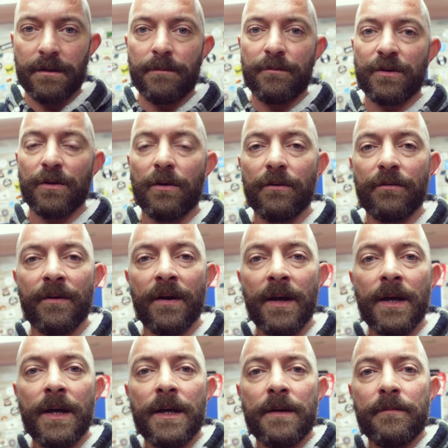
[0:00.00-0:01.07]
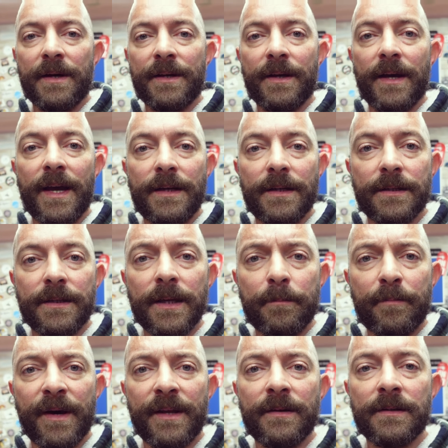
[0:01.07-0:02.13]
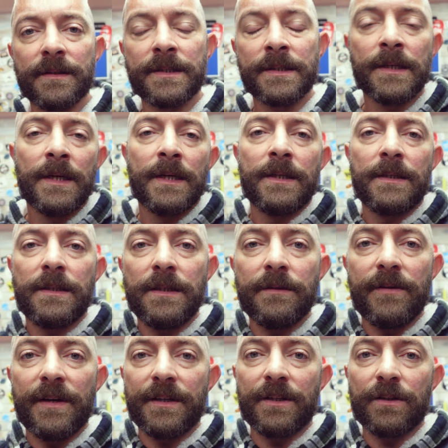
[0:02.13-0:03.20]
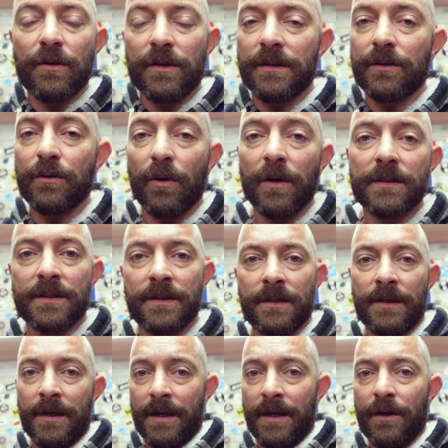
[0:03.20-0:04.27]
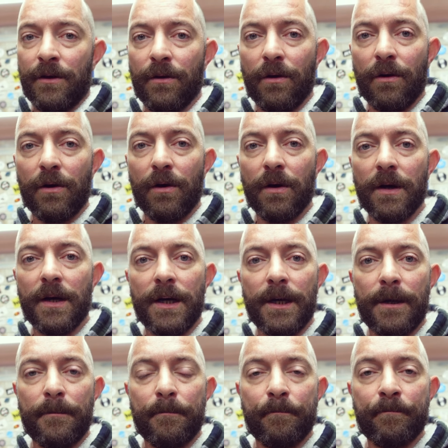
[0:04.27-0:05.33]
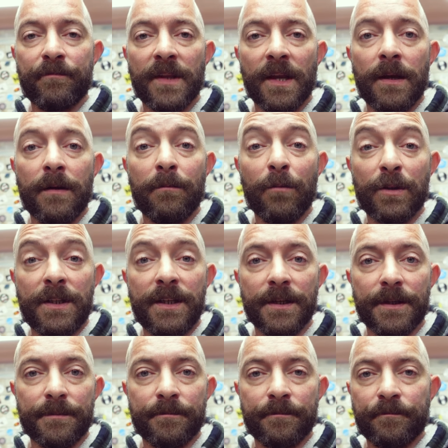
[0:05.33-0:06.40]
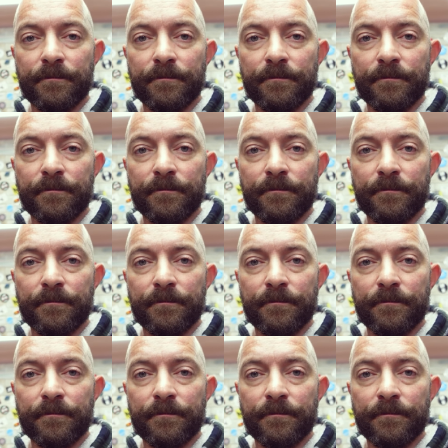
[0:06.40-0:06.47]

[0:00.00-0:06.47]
nämlich auf meine LED-Panels, die werde ich dann dort noch ähm, montieren.